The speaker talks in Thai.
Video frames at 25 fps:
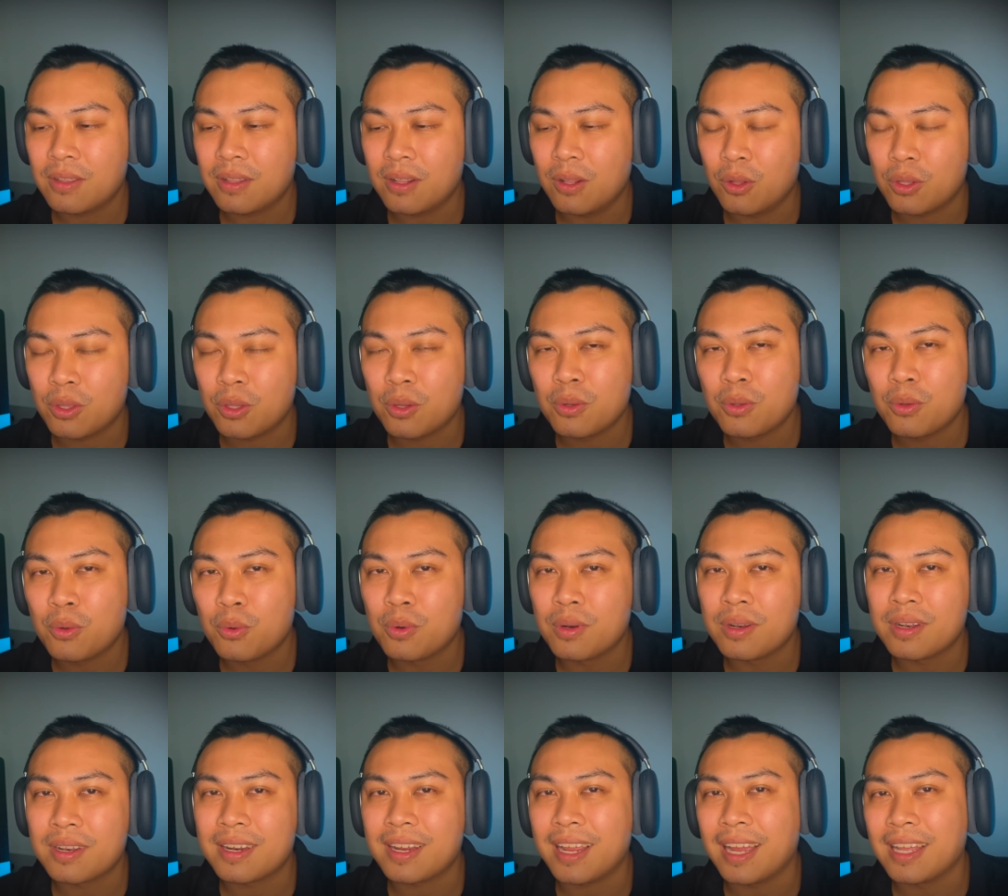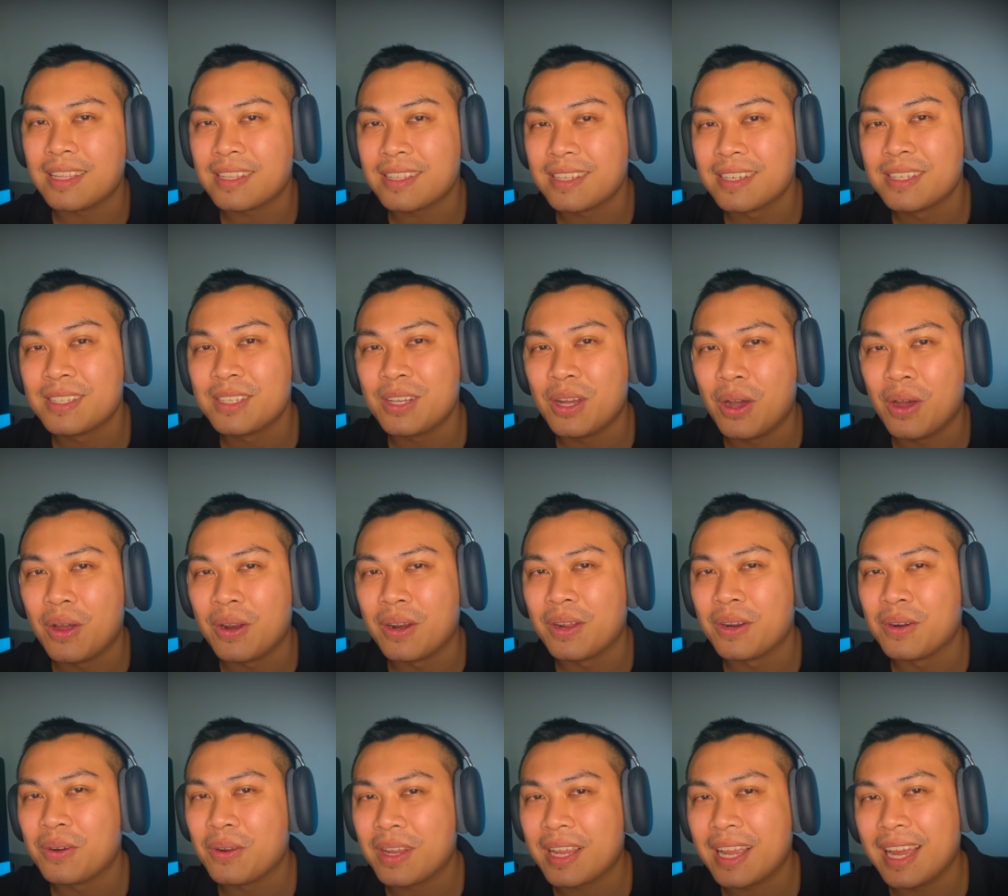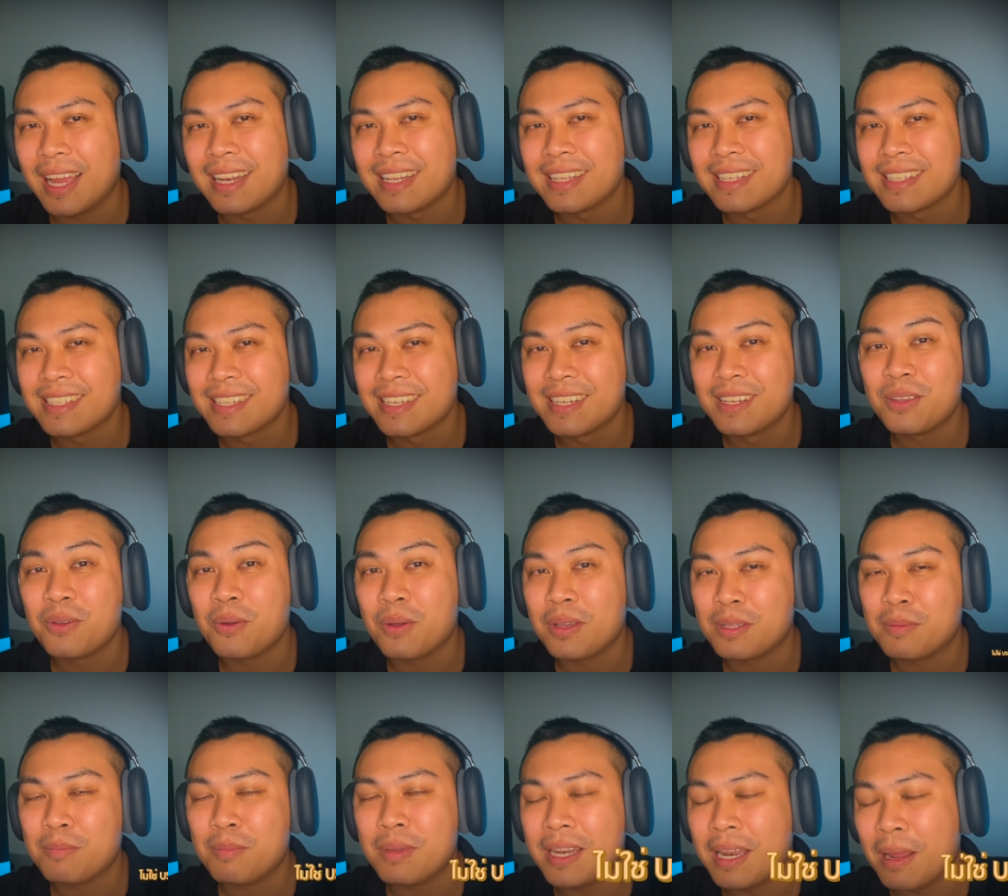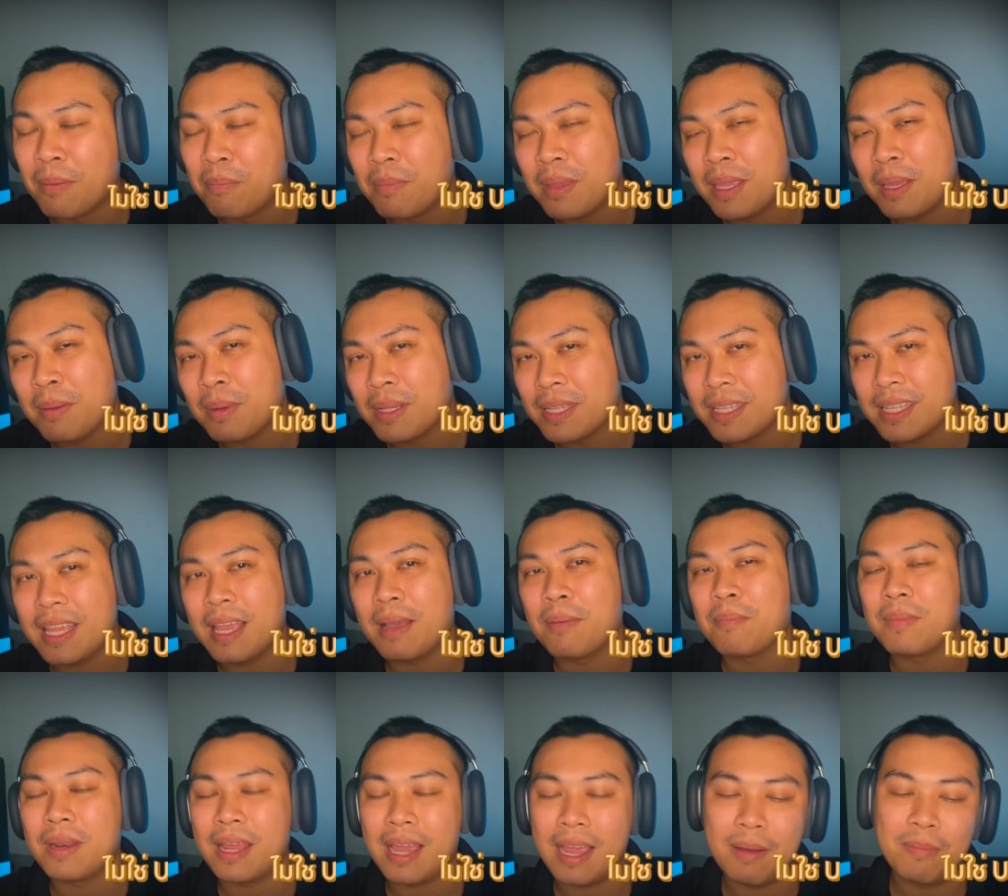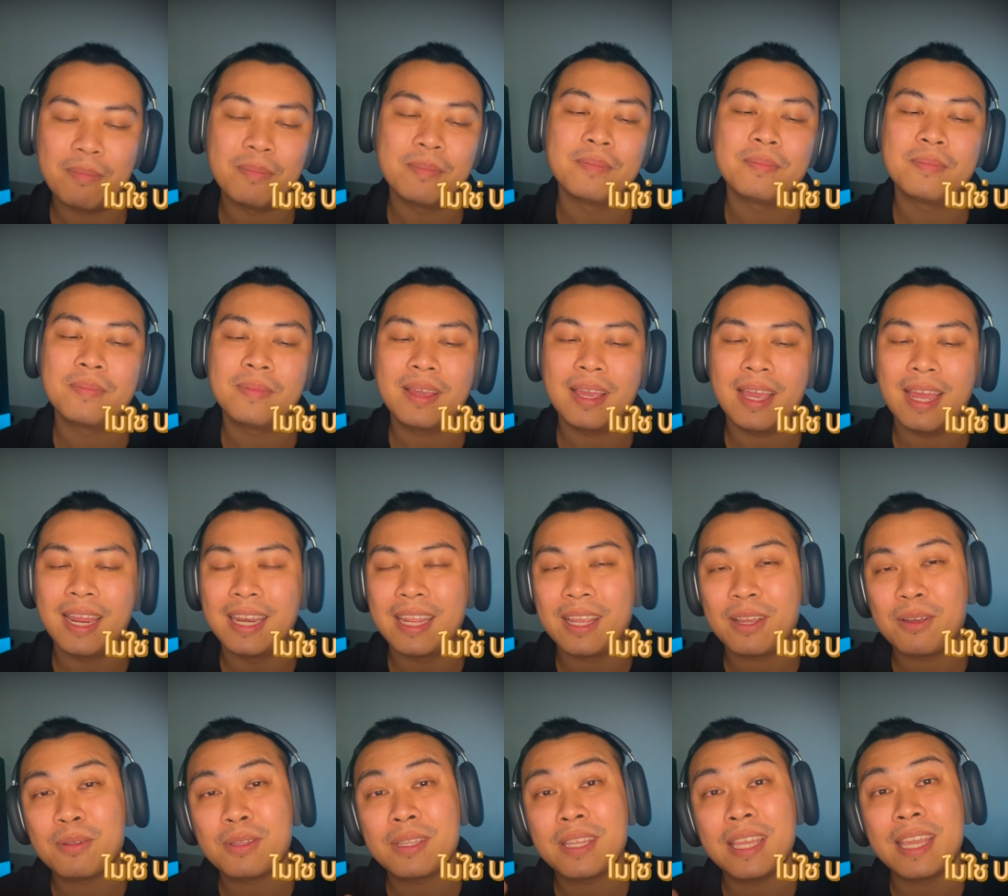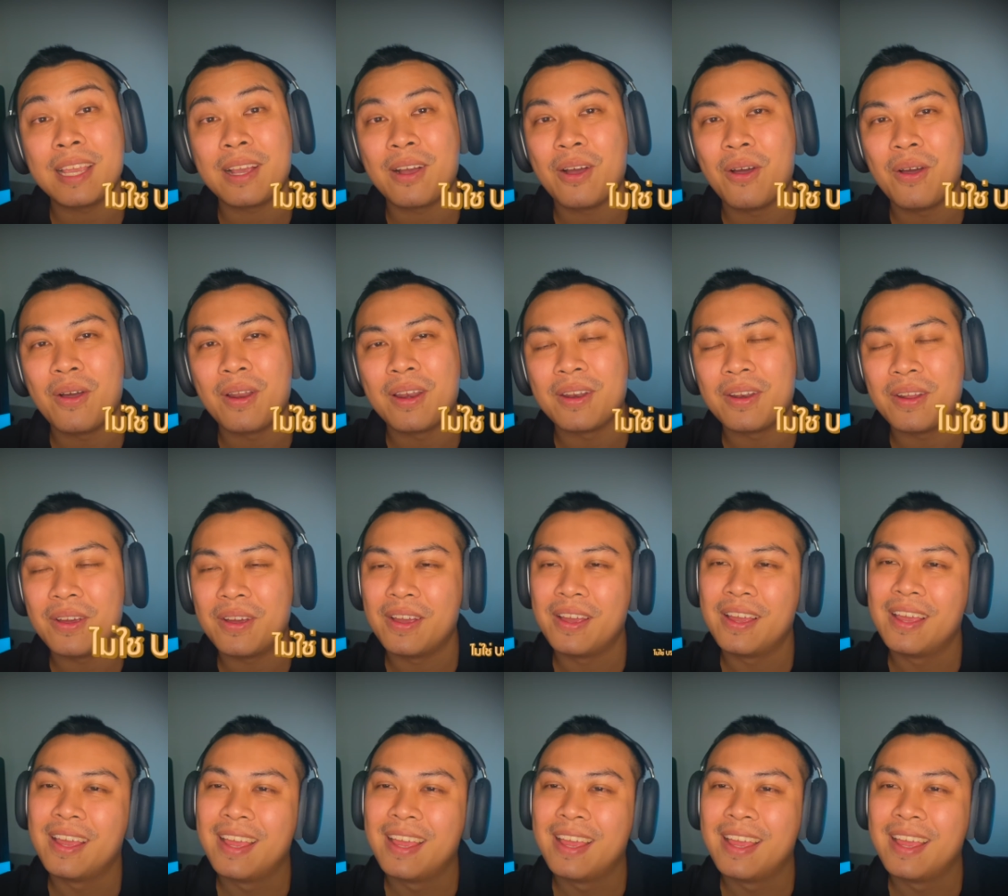ลดต้นทุนการซื้อจอนะด้วยการซื้อ USB dummy มาเสียบนะครับ อันนี้ก็ 4 ข้อแล้วเนาะ